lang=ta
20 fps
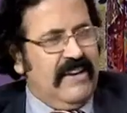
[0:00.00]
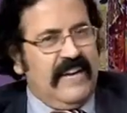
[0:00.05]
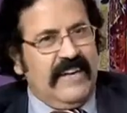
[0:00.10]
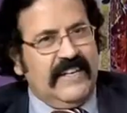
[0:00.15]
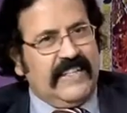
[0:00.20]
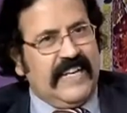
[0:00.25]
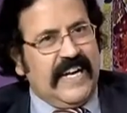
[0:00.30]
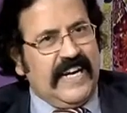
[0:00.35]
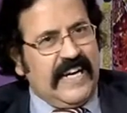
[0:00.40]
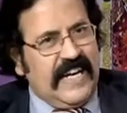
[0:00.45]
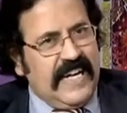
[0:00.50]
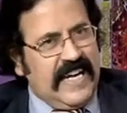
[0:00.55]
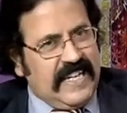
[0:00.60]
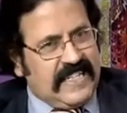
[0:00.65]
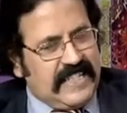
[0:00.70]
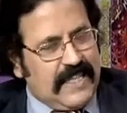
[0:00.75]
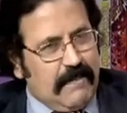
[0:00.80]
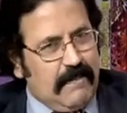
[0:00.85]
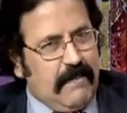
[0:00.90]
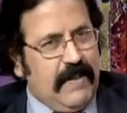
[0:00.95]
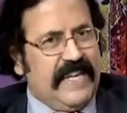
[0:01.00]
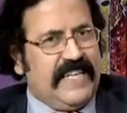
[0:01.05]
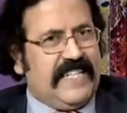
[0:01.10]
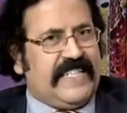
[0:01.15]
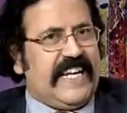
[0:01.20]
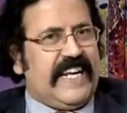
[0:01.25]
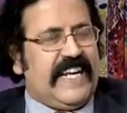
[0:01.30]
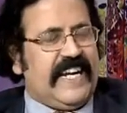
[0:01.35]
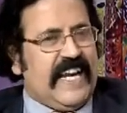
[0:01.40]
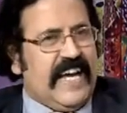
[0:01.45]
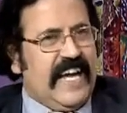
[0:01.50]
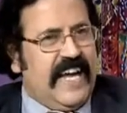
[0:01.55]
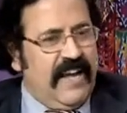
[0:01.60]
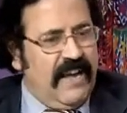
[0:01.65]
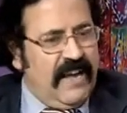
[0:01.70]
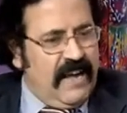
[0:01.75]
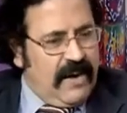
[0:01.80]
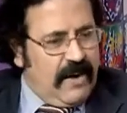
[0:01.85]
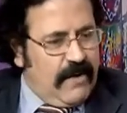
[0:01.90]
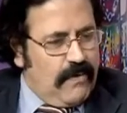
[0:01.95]
இந்த என்டையர் சப்ளை செயினில்
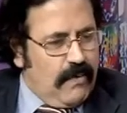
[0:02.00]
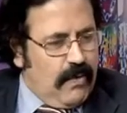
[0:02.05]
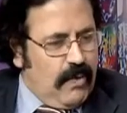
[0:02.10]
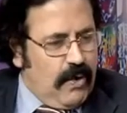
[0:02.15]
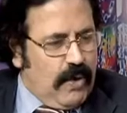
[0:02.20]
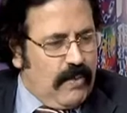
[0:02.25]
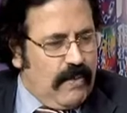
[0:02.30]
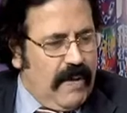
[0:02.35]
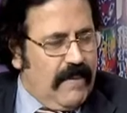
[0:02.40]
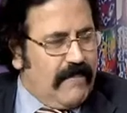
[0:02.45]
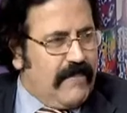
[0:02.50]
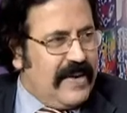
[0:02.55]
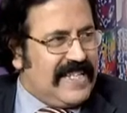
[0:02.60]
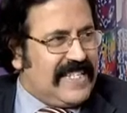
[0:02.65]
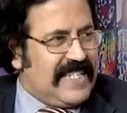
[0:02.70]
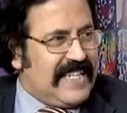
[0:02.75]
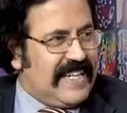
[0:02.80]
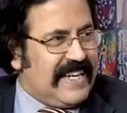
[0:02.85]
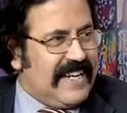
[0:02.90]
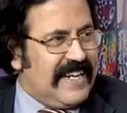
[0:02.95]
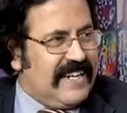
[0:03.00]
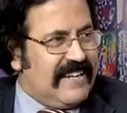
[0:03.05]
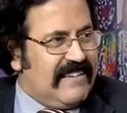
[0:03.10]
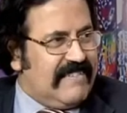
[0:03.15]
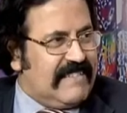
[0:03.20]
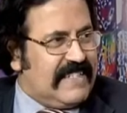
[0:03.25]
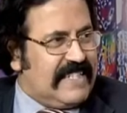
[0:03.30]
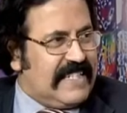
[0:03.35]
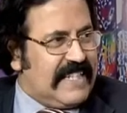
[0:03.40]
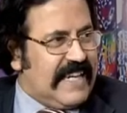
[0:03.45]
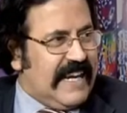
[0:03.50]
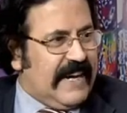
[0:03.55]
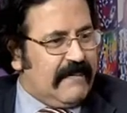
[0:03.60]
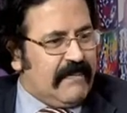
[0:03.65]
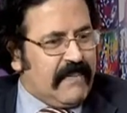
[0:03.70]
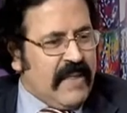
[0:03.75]
நூறுரூபா பேசிக் ரேட்டுன்னு வச்சுங்க